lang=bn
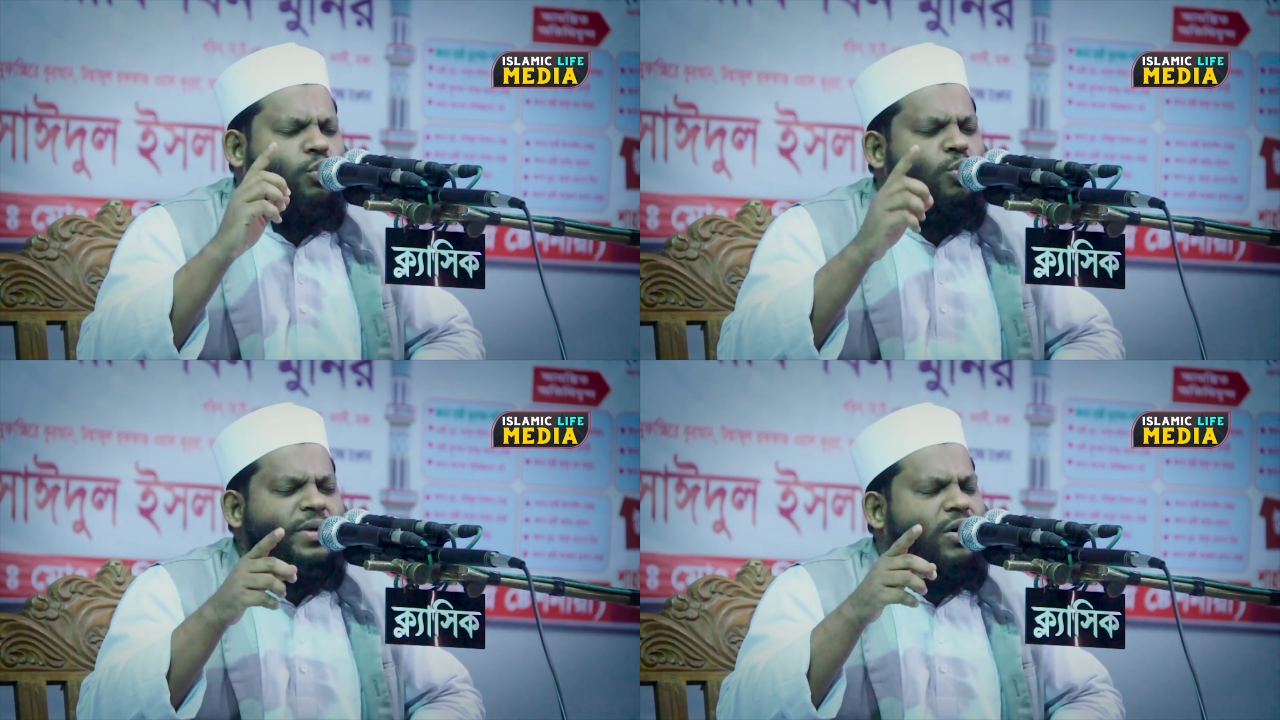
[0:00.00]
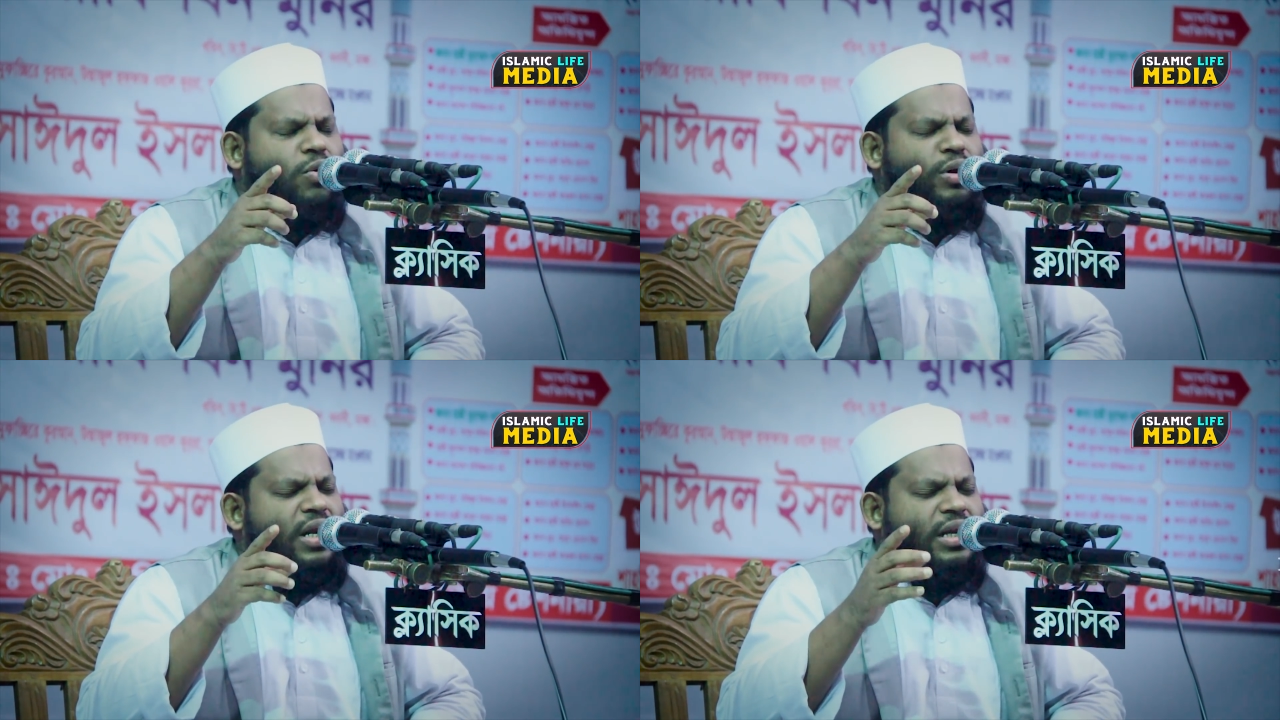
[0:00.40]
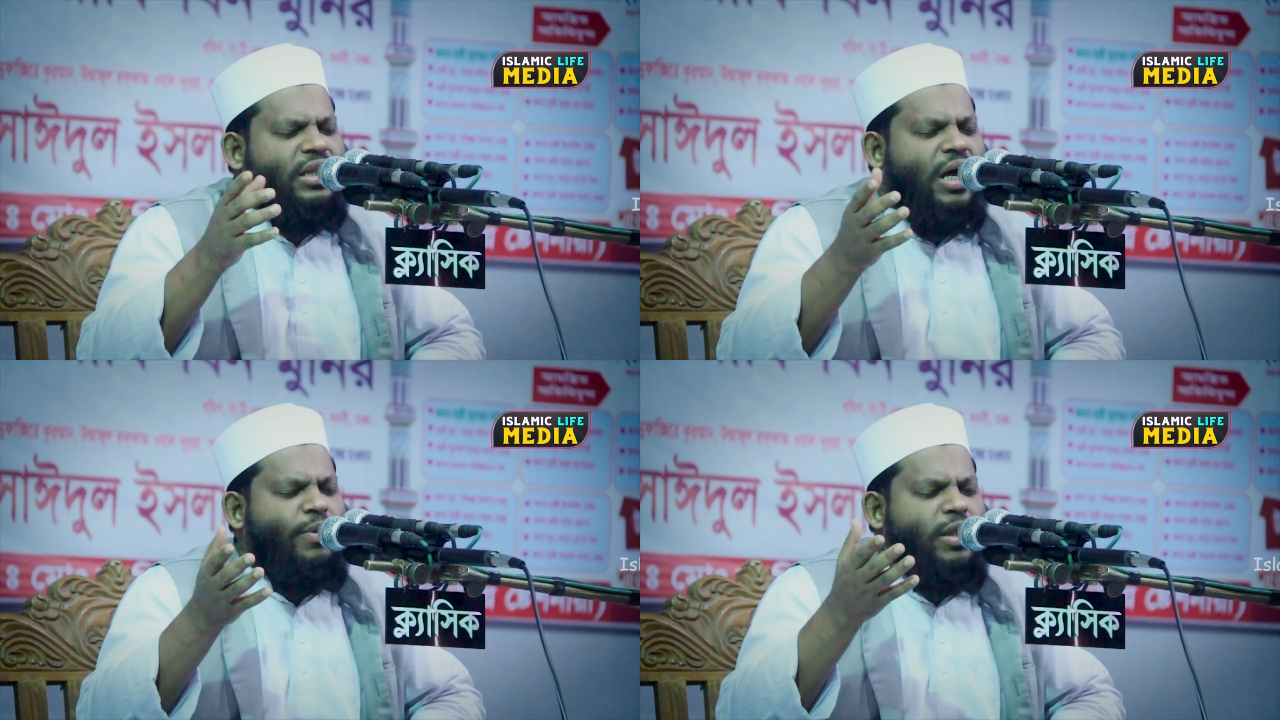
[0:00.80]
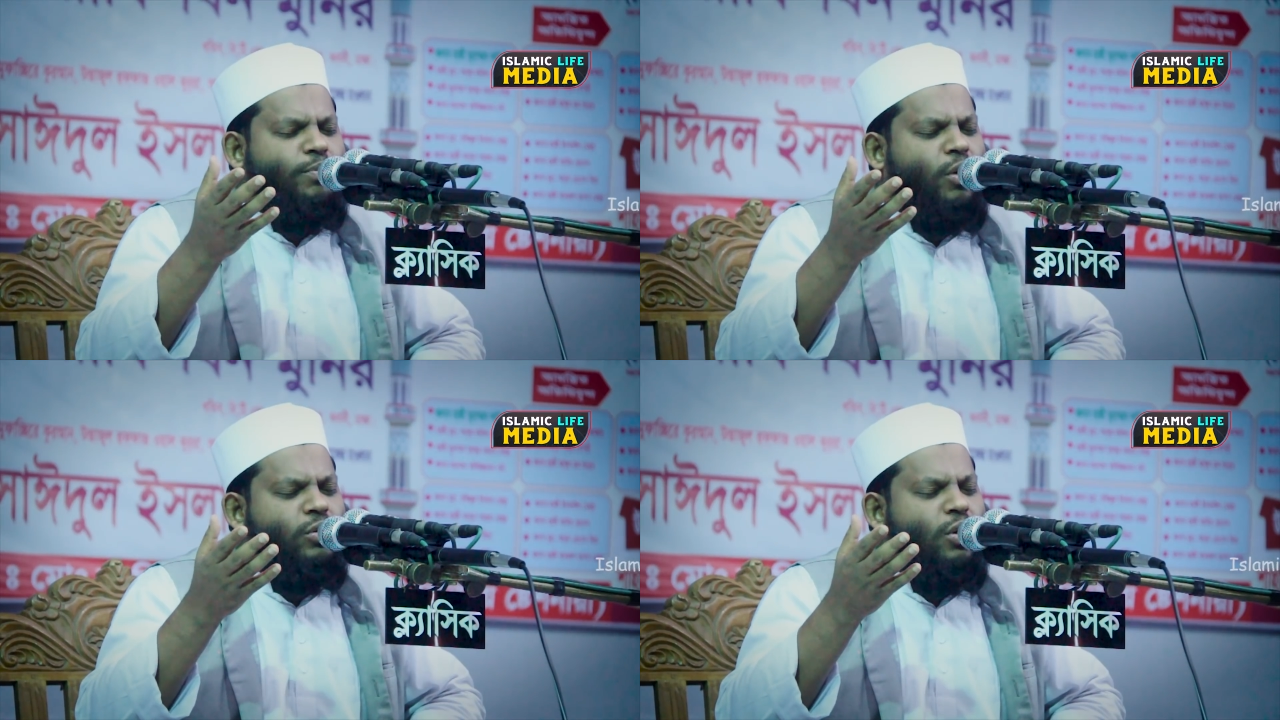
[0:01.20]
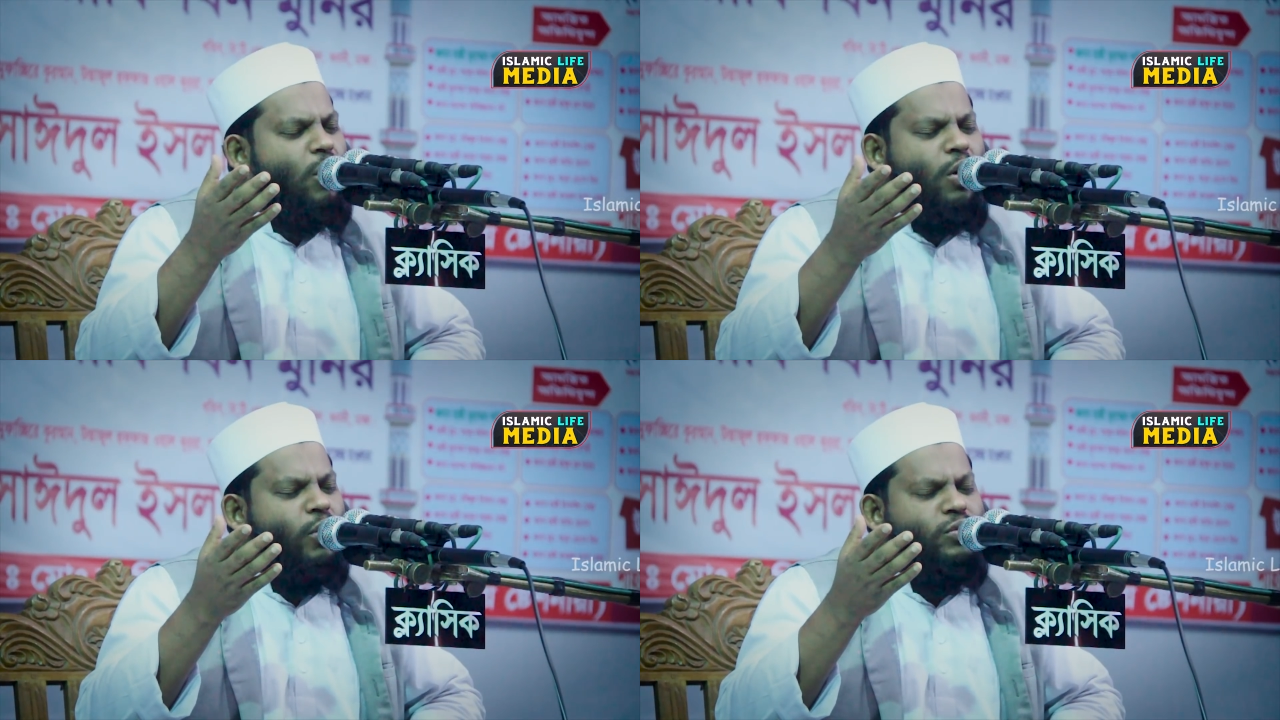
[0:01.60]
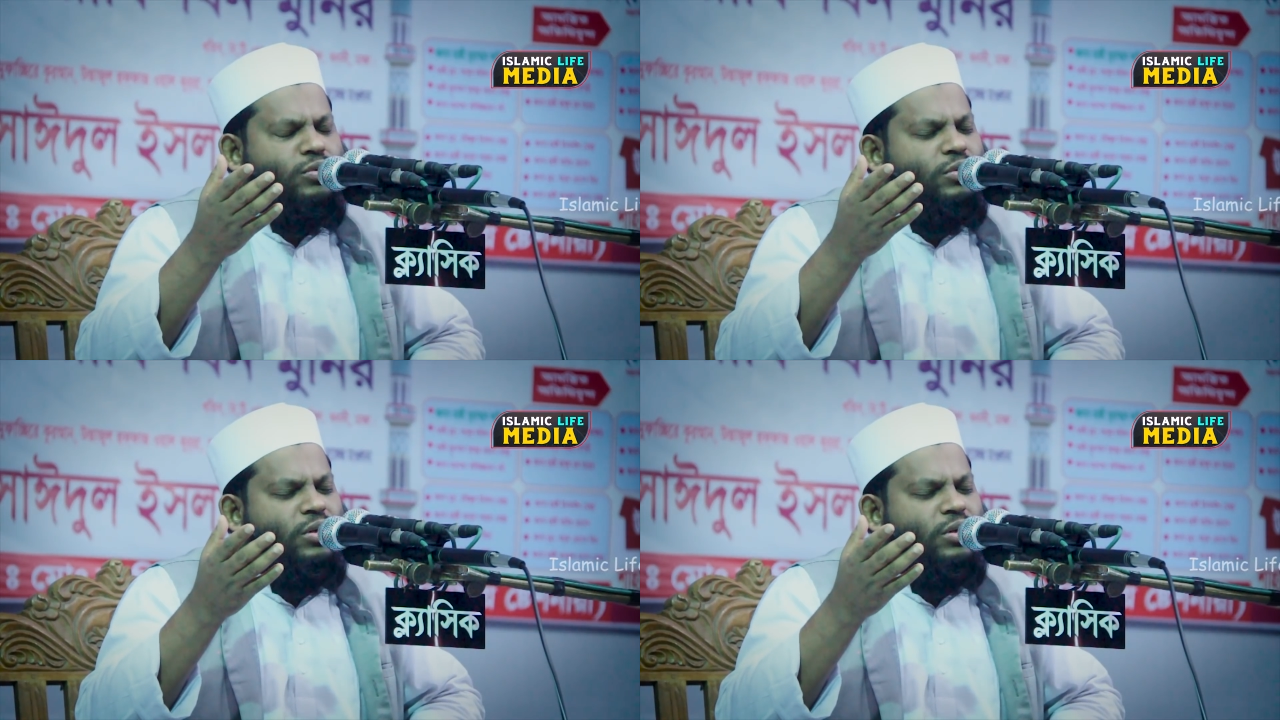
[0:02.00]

তুমি কোরআনের দাওয়াত বন্ধ করো